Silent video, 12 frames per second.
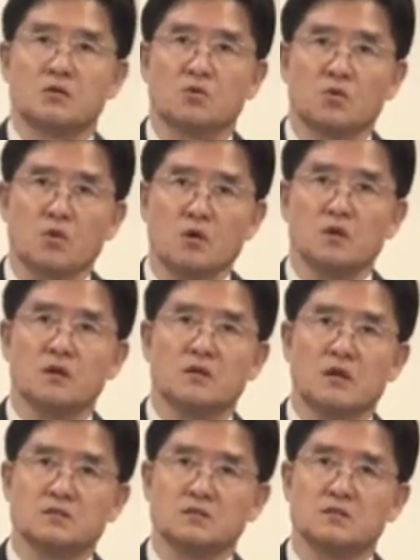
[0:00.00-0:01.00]
교회에 대한
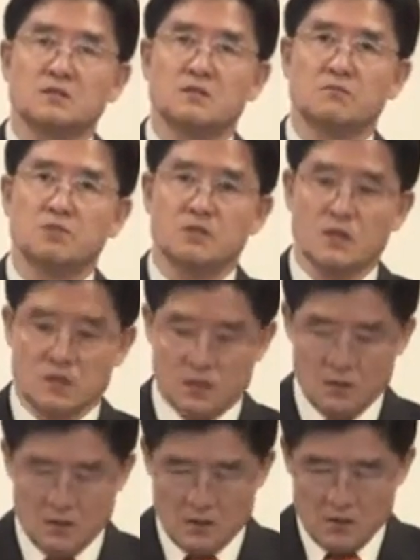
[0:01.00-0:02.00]
가장 흔한
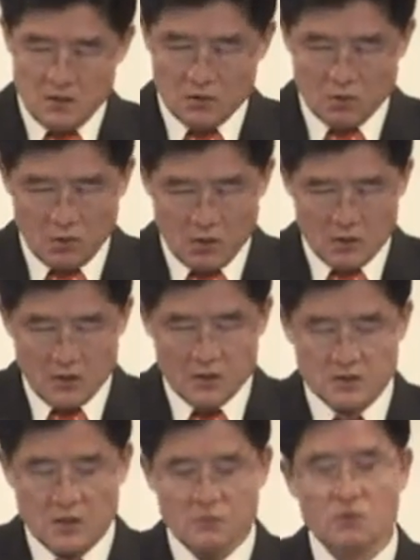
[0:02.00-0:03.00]
비난이 교회
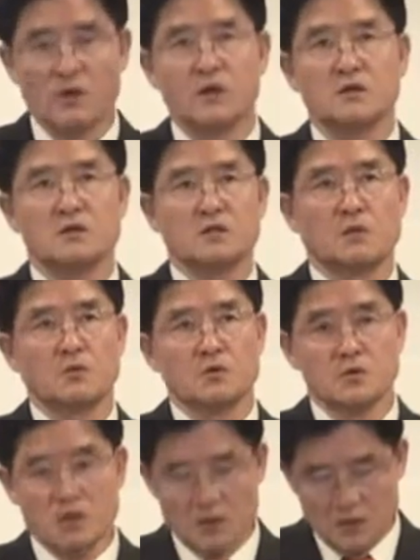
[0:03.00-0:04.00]
다니는 사람들 왜 그러냐 뭐
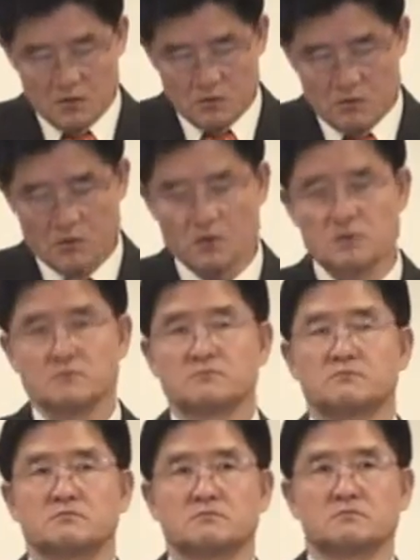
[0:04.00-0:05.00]
그거 아니겠습니까?
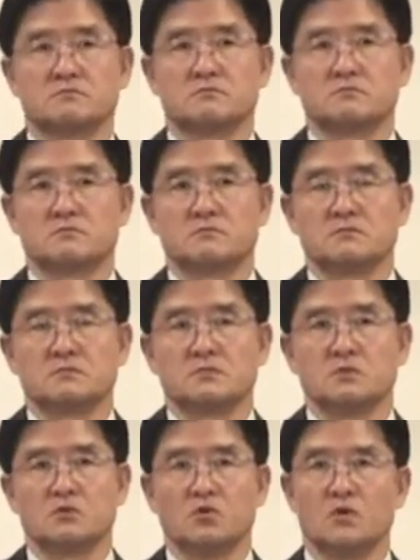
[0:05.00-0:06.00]

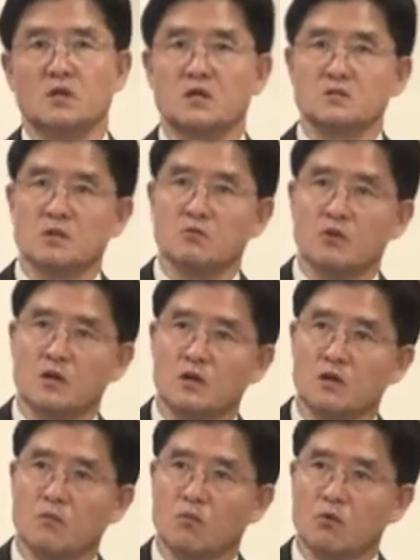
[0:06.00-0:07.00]
교회 다니는 사람들 왜
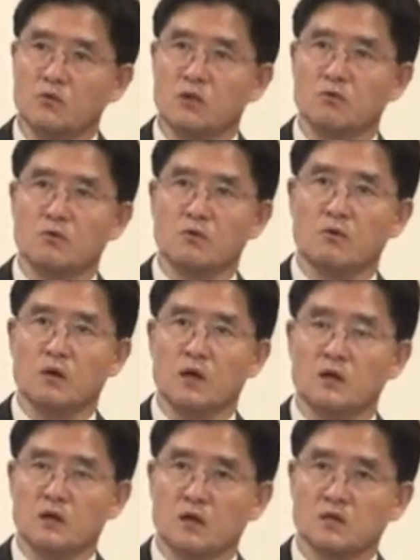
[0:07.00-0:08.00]
그래 못됐고
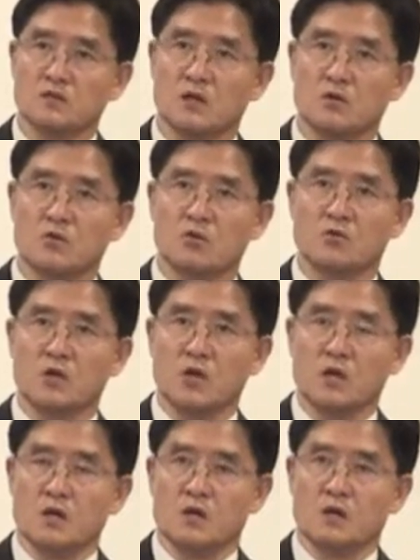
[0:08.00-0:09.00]
악하게 살고
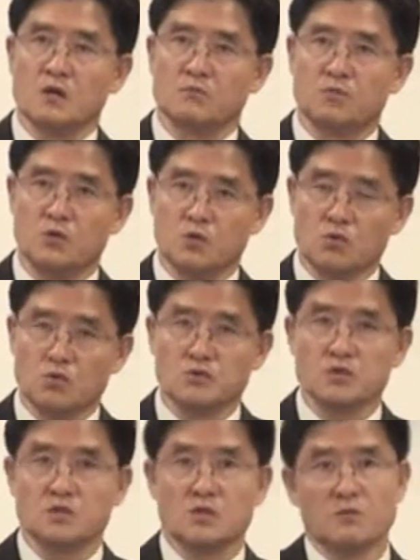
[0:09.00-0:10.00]

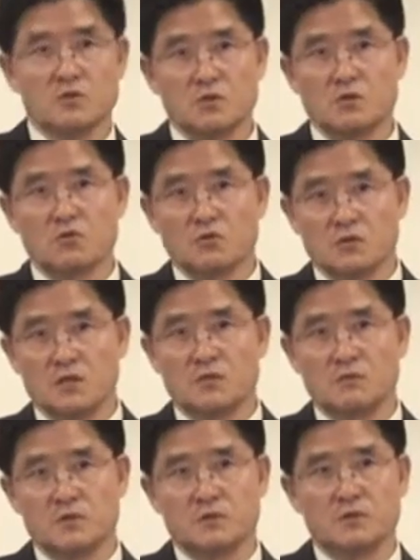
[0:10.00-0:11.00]
비도덕적이냐 뭐 그런 공격
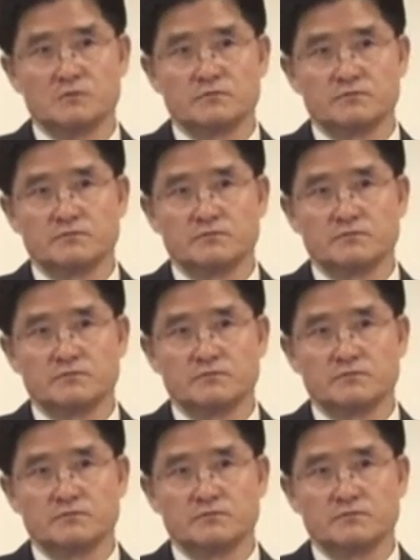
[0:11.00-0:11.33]
아닙니까?